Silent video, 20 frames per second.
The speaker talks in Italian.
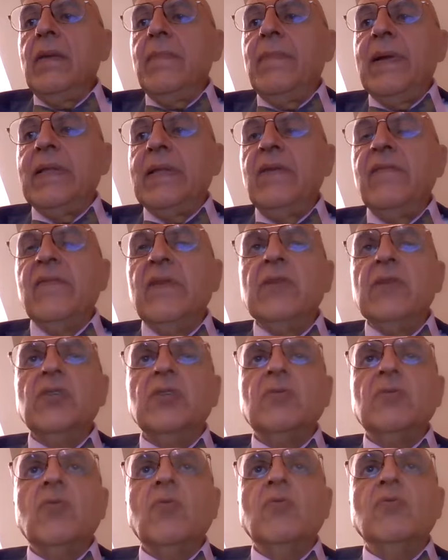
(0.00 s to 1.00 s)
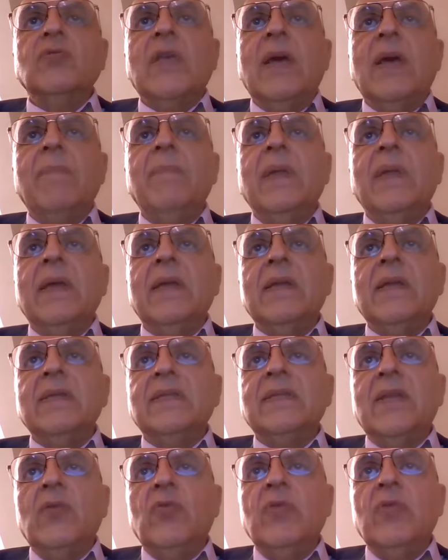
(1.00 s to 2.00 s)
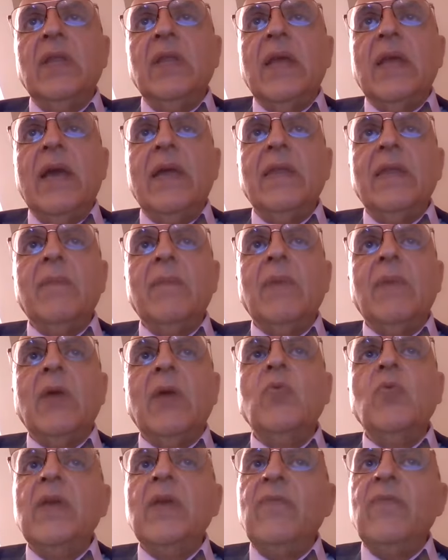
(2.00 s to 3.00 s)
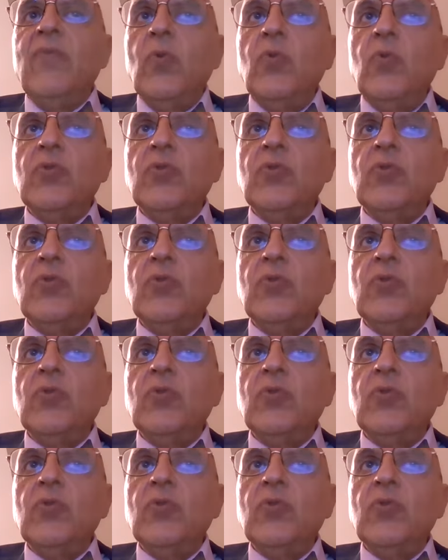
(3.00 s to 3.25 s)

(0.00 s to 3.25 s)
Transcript: da parte di Francesco Costabile era straordinaria, ma qui